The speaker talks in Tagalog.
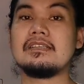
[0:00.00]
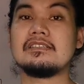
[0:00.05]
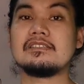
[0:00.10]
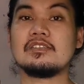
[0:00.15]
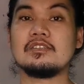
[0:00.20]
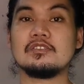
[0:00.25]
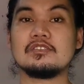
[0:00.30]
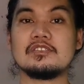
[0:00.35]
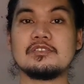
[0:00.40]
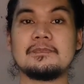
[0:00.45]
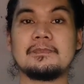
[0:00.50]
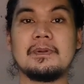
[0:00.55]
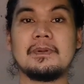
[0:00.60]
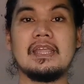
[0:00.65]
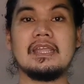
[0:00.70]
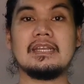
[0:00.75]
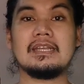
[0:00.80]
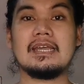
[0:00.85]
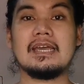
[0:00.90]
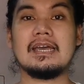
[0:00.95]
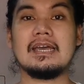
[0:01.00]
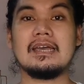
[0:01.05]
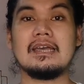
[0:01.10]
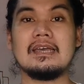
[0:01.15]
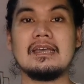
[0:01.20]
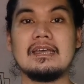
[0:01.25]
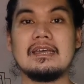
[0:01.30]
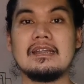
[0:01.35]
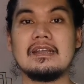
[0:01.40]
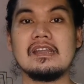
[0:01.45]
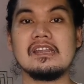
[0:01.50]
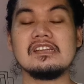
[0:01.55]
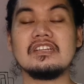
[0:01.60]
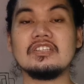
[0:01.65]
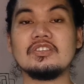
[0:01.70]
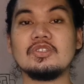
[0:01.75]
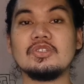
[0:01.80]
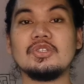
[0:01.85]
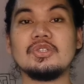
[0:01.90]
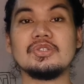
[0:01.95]
salt spray na
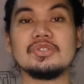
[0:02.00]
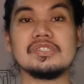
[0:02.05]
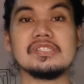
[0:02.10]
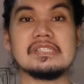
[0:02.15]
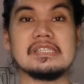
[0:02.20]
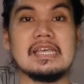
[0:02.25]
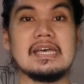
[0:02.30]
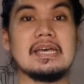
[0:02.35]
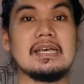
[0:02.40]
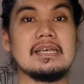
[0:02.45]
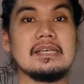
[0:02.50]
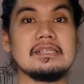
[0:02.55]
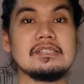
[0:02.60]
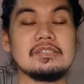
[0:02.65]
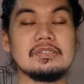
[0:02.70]
ready to use na.